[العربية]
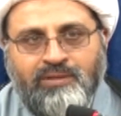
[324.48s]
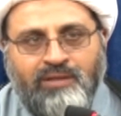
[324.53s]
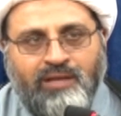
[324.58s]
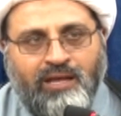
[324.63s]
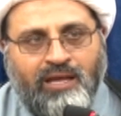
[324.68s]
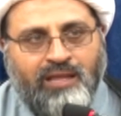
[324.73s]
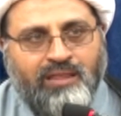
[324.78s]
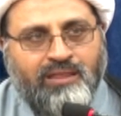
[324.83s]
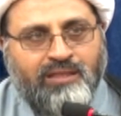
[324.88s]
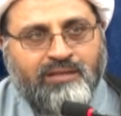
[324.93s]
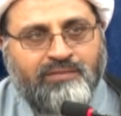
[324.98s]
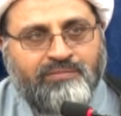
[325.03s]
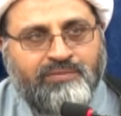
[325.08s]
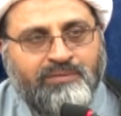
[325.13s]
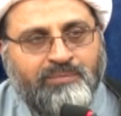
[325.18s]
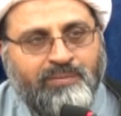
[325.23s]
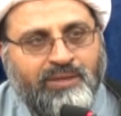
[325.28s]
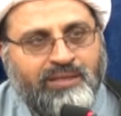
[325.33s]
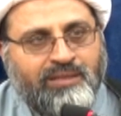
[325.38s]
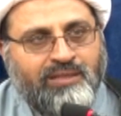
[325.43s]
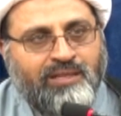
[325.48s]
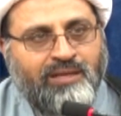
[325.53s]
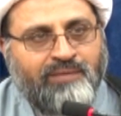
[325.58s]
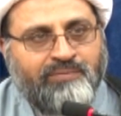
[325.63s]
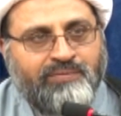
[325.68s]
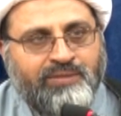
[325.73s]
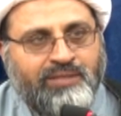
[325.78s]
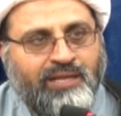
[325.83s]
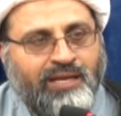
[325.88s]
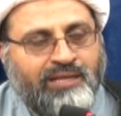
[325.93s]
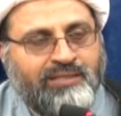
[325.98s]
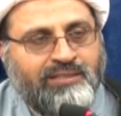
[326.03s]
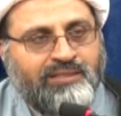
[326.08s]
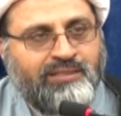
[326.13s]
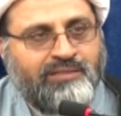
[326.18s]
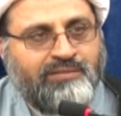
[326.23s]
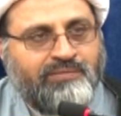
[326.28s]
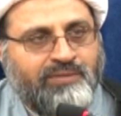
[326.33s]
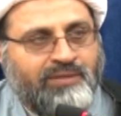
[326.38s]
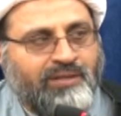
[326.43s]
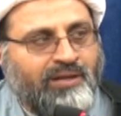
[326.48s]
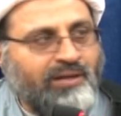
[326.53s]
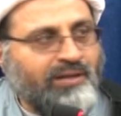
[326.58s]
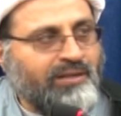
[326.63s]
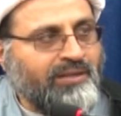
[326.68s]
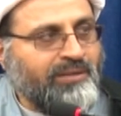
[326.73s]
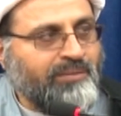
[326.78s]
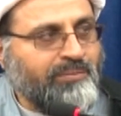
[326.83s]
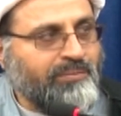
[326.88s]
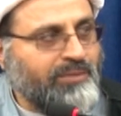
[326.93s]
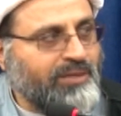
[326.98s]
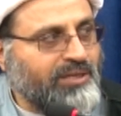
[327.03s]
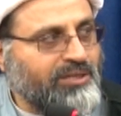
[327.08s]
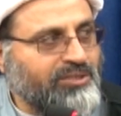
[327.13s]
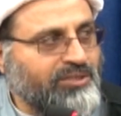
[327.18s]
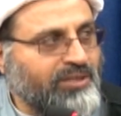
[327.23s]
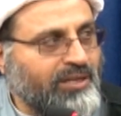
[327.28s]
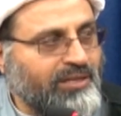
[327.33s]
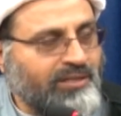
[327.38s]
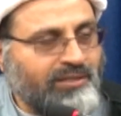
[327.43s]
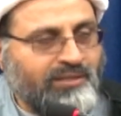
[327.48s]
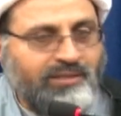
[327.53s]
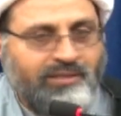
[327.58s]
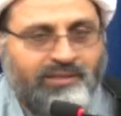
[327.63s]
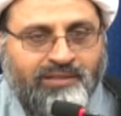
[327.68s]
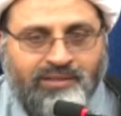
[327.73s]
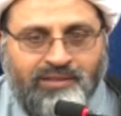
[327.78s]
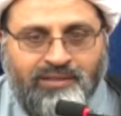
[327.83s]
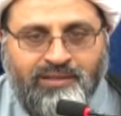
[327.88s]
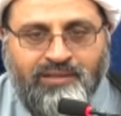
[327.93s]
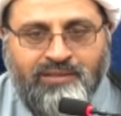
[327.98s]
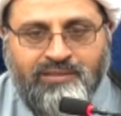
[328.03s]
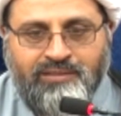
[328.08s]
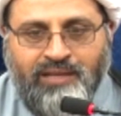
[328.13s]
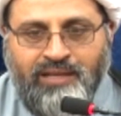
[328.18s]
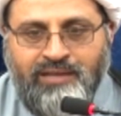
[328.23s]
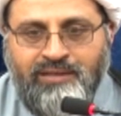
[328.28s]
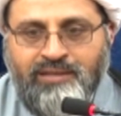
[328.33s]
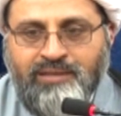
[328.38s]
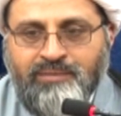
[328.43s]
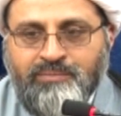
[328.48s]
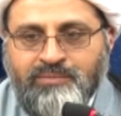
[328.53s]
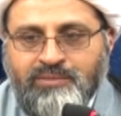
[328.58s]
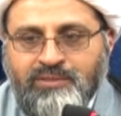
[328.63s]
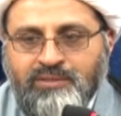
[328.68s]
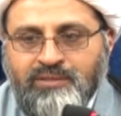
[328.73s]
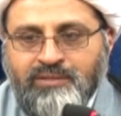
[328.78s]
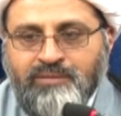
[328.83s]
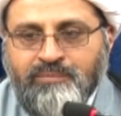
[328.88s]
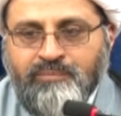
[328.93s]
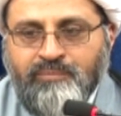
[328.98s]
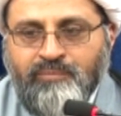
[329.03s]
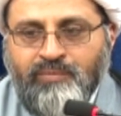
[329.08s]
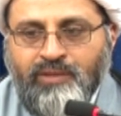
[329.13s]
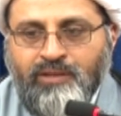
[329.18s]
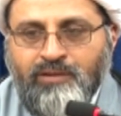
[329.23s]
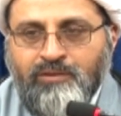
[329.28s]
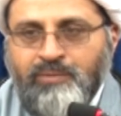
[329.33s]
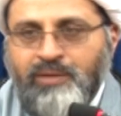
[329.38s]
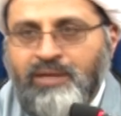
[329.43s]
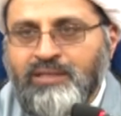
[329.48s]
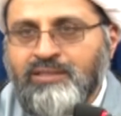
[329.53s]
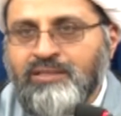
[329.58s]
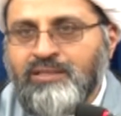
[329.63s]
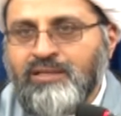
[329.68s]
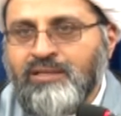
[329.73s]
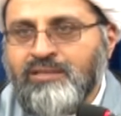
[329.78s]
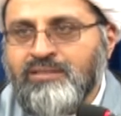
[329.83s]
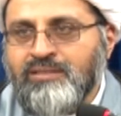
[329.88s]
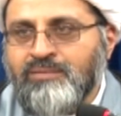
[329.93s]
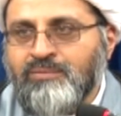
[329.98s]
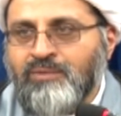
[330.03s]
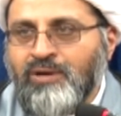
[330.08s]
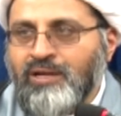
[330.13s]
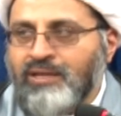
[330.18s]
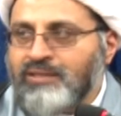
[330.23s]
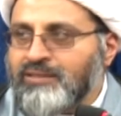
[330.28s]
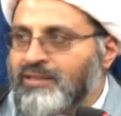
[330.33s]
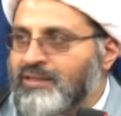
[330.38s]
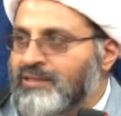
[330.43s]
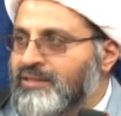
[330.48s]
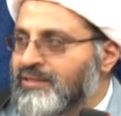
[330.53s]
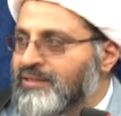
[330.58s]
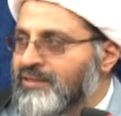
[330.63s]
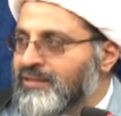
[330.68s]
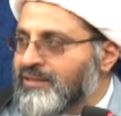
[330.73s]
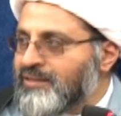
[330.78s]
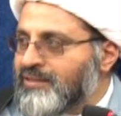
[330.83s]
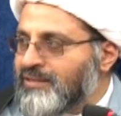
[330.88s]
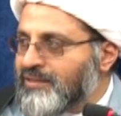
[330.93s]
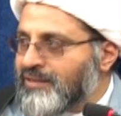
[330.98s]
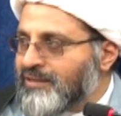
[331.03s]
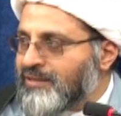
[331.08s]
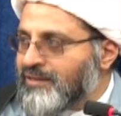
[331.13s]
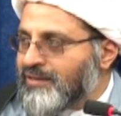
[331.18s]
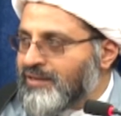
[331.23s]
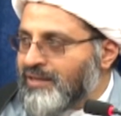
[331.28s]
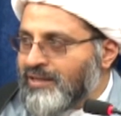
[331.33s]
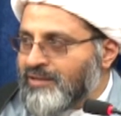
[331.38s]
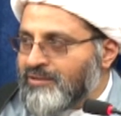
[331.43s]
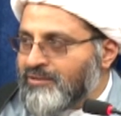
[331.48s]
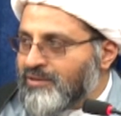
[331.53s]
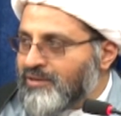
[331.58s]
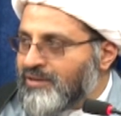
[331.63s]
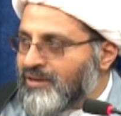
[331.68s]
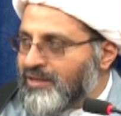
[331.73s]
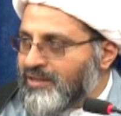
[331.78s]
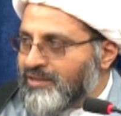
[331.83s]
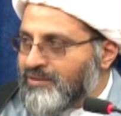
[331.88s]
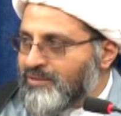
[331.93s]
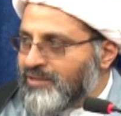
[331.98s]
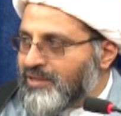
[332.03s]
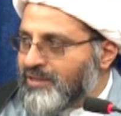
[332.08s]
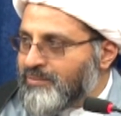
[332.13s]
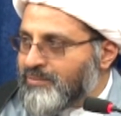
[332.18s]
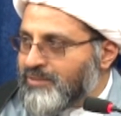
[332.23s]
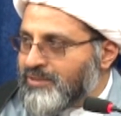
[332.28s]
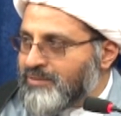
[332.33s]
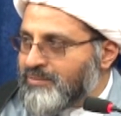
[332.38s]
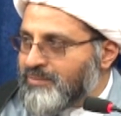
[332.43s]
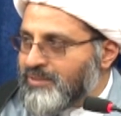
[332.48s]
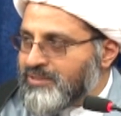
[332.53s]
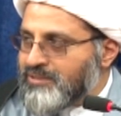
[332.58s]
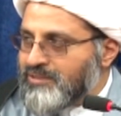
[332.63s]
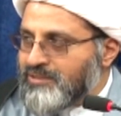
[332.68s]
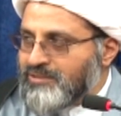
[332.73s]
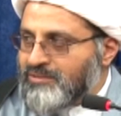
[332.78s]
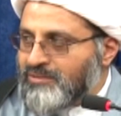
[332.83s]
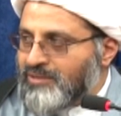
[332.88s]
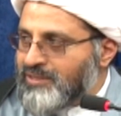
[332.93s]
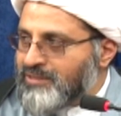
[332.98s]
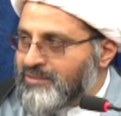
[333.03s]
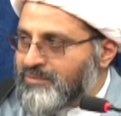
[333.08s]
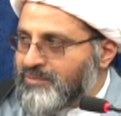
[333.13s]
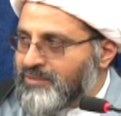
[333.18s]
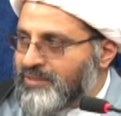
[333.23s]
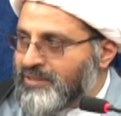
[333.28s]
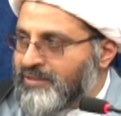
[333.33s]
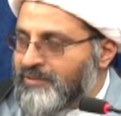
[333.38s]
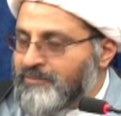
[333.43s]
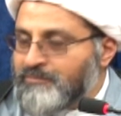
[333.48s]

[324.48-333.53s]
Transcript: حضر في مطلب في حديث في آية من الأشياء اللي تعلمت وبعدين أعزم واحد خليه يقرأ نعي وقراية ويكمل المجلس والأطمئنة